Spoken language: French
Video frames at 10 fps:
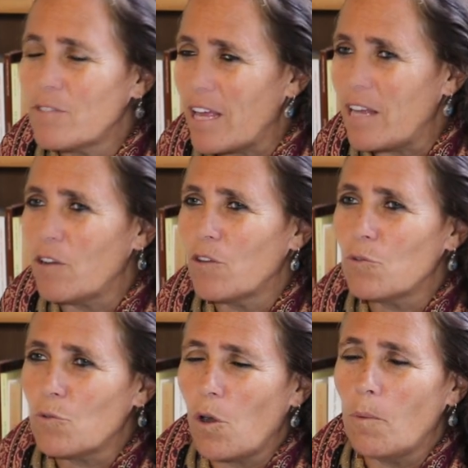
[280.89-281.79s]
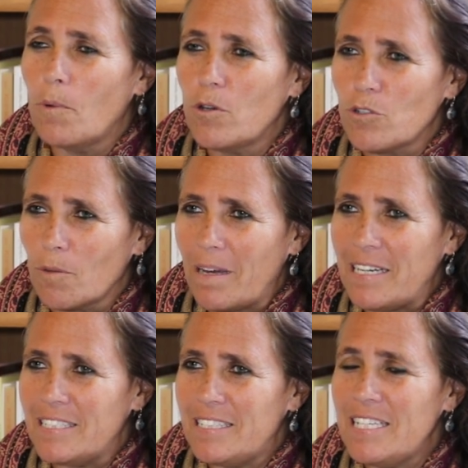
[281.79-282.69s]
en Thaïlande, au Cambodge, en
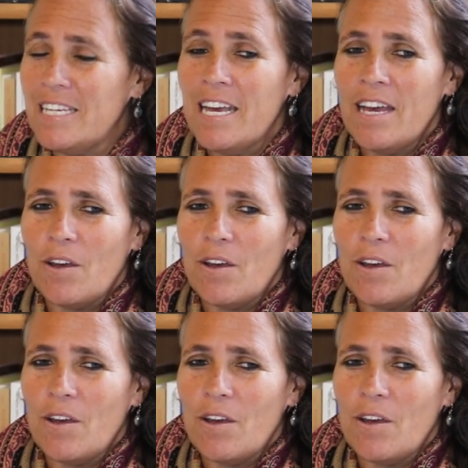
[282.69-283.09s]
Malaisie.